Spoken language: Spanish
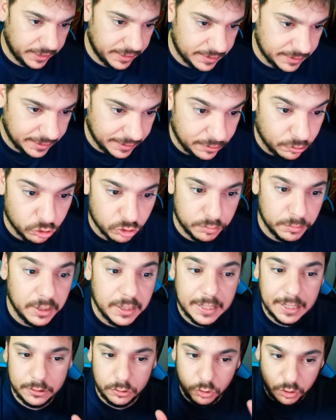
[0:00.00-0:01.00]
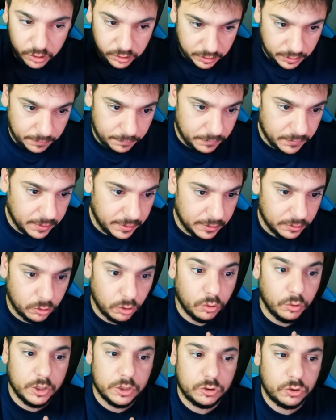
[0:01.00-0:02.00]
es que en 2014,
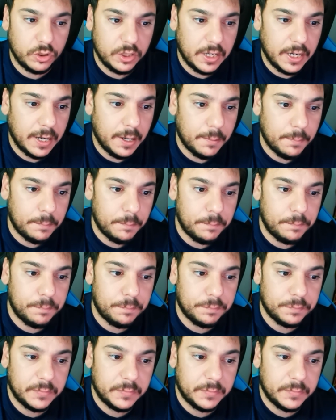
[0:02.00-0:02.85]
todo esto ya, mm,